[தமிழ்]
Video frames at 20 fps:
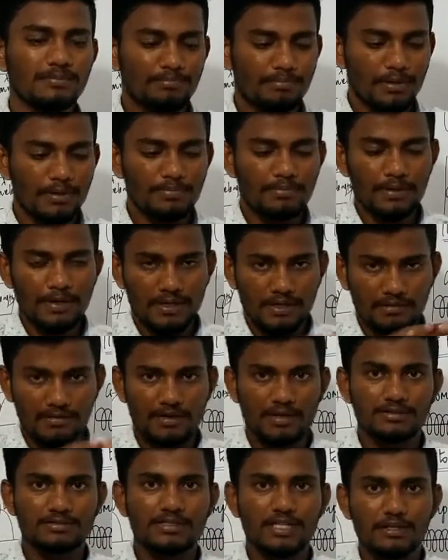
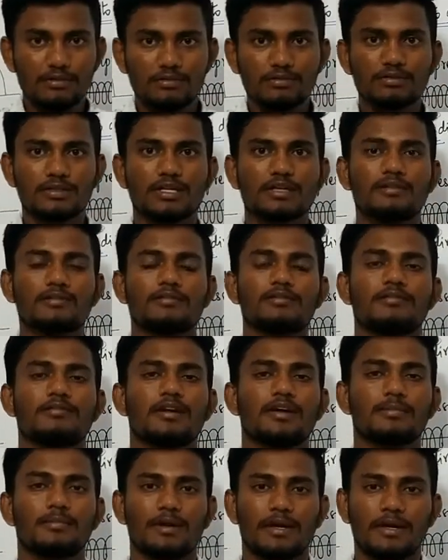பர்பண்டிகுலராக செங்குத்தாக
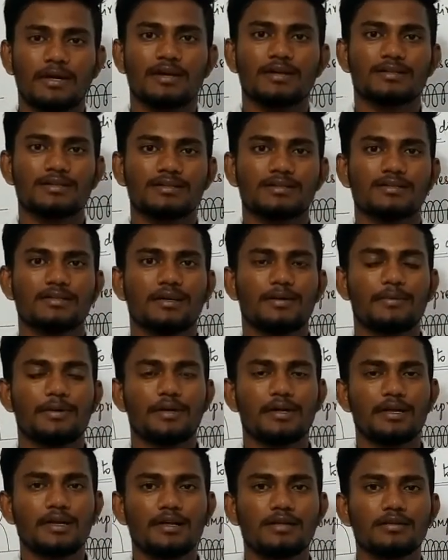வைப்ரேட் ஆகுது
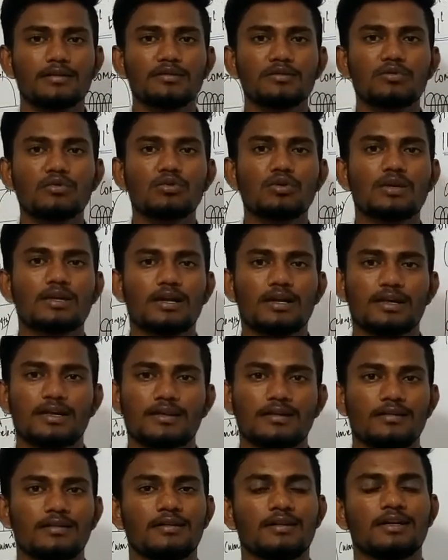அப்படின்ட்டுனா அதை
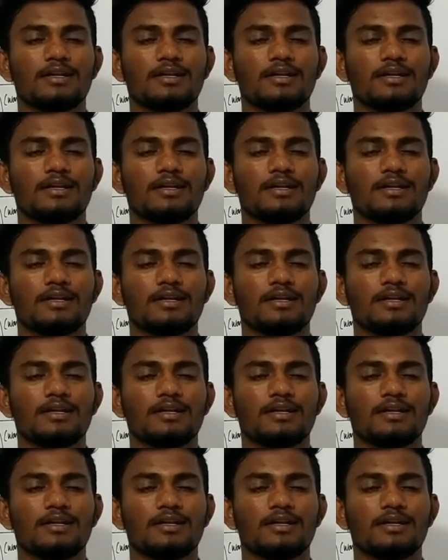குறுக்கலைகள்